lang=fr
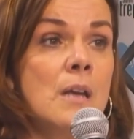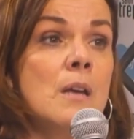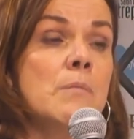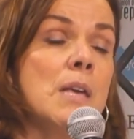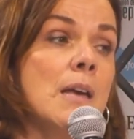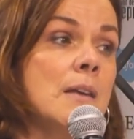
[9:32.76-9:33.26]

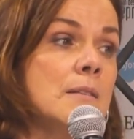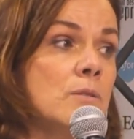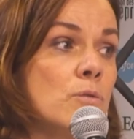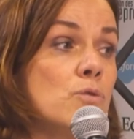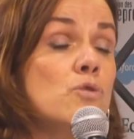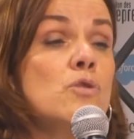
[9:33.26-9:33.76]
Mais
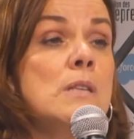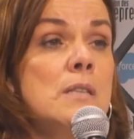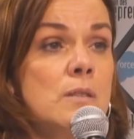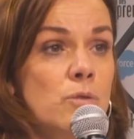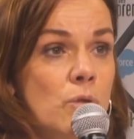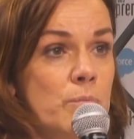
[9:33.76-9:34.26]
est-ce
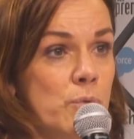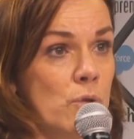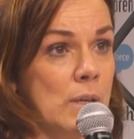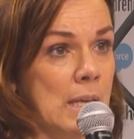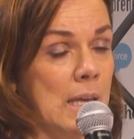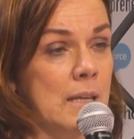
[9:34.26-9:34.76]
judicieux pour le
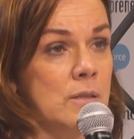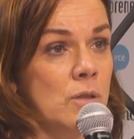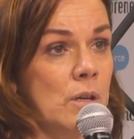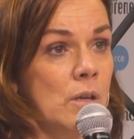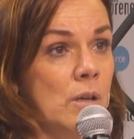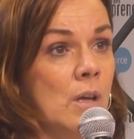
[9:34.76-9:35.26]

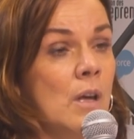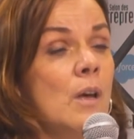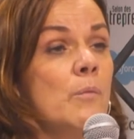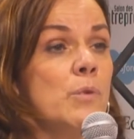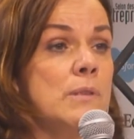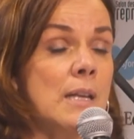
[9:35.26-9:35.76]
créateur
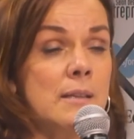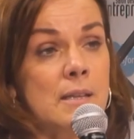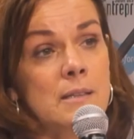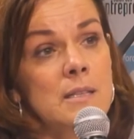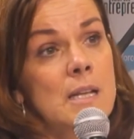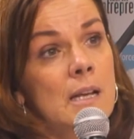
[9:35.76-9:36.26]
Peut-être
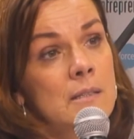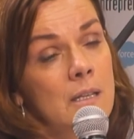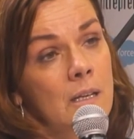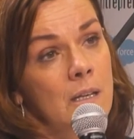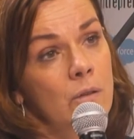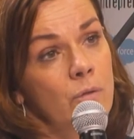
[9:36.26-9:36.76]
a-t-il
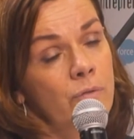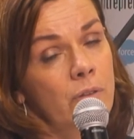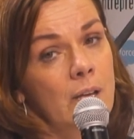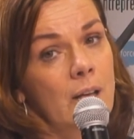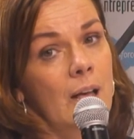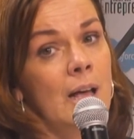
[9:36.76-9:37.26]
intérêt de
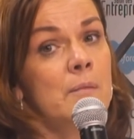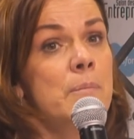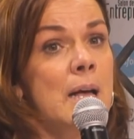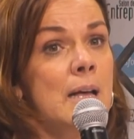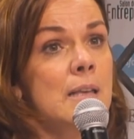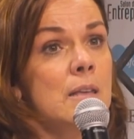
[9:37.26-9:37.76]
faire un
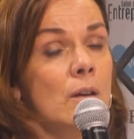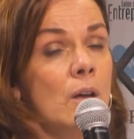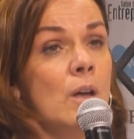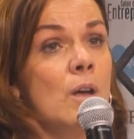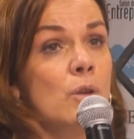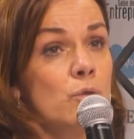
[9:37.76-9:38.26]
bail
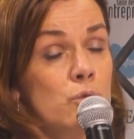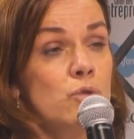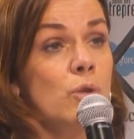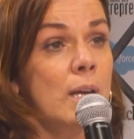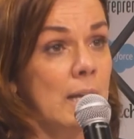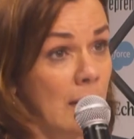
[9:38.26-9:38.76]
d'une
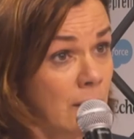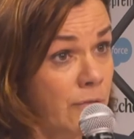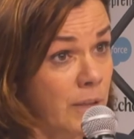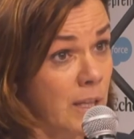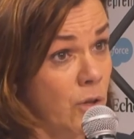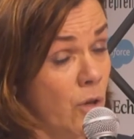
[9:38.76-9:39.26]
durée
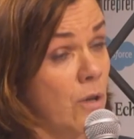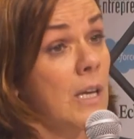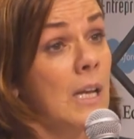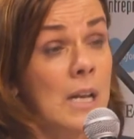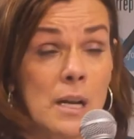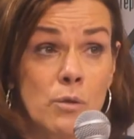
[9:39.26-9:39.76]
inférieure,
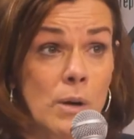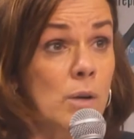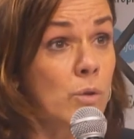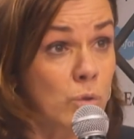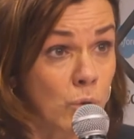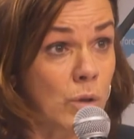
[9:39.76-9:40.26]
et la loi
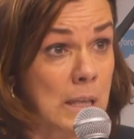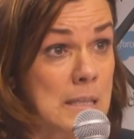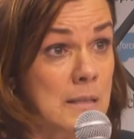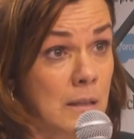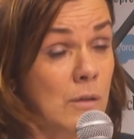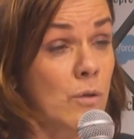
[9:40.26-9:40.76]

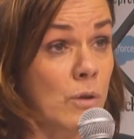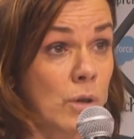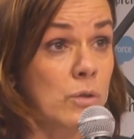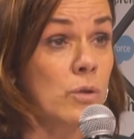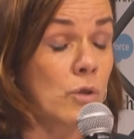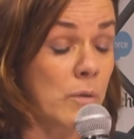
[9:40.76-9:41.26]
l'autorise, hein, le
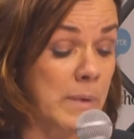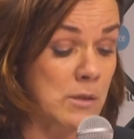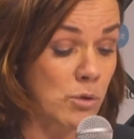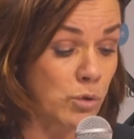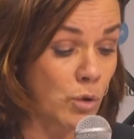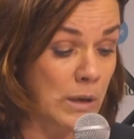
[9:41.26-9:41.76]
Code de commerce
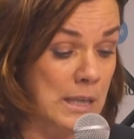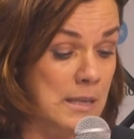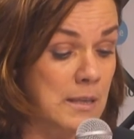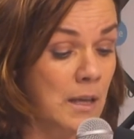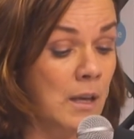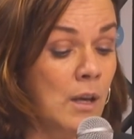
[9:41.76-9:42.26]

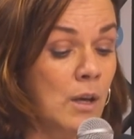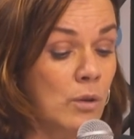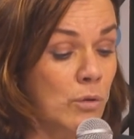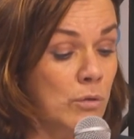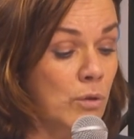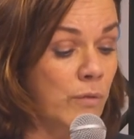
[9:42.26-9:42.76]
l'autorise,
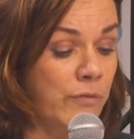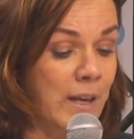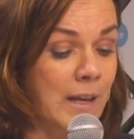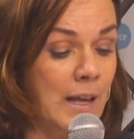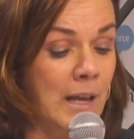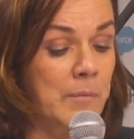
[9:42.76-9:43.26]
donc de
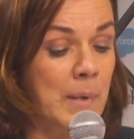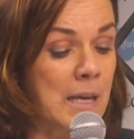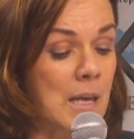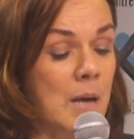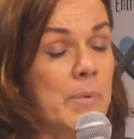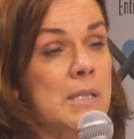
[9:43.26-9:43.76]
faire un
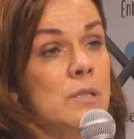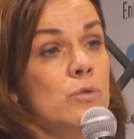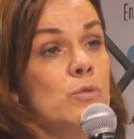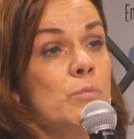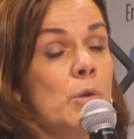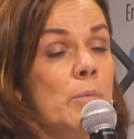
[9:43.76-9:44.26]
bail à partir
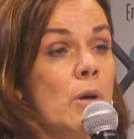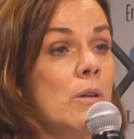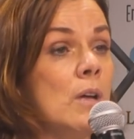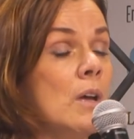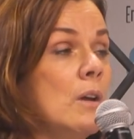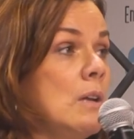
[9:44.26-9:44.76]
du moment
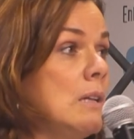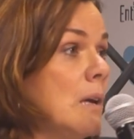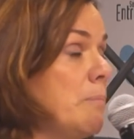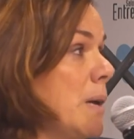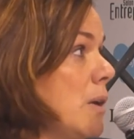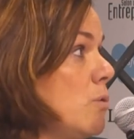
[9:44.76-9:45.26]
où il n'a
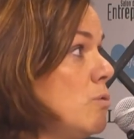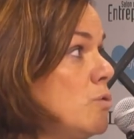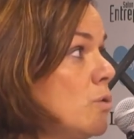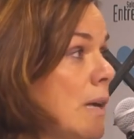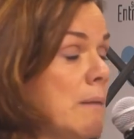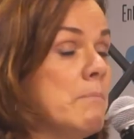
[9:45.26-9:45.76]
pas une
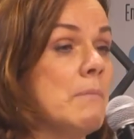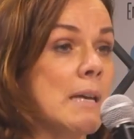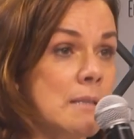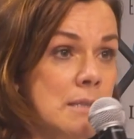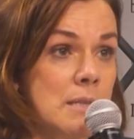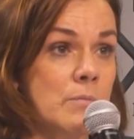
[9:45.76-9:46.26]
durée
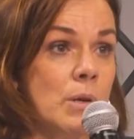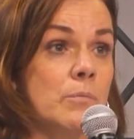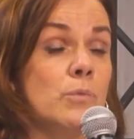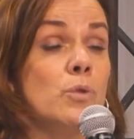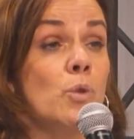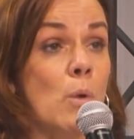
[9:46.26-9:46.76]
maximum
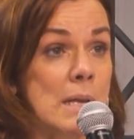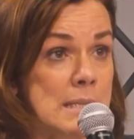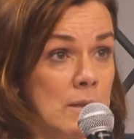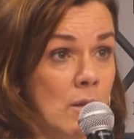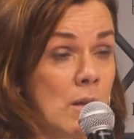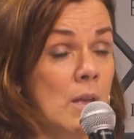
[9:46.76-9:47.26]
de 3
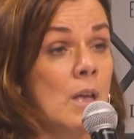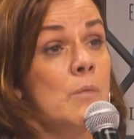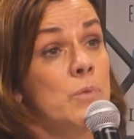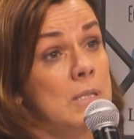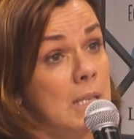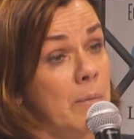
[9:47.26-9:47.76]
ans,
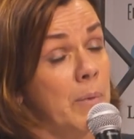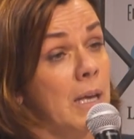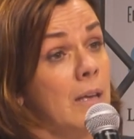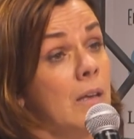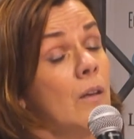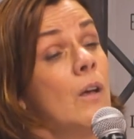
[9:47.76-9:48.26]

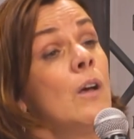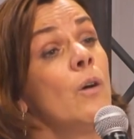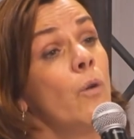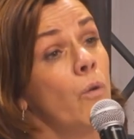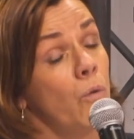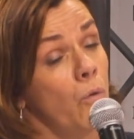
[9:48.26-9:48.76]
puisqu'après,
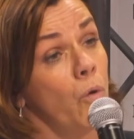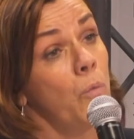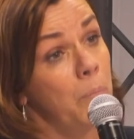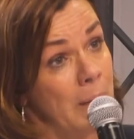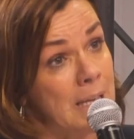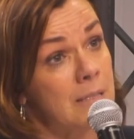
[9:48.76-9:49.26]
on,
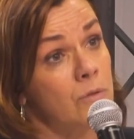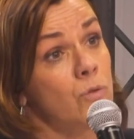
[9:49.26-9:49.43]
passe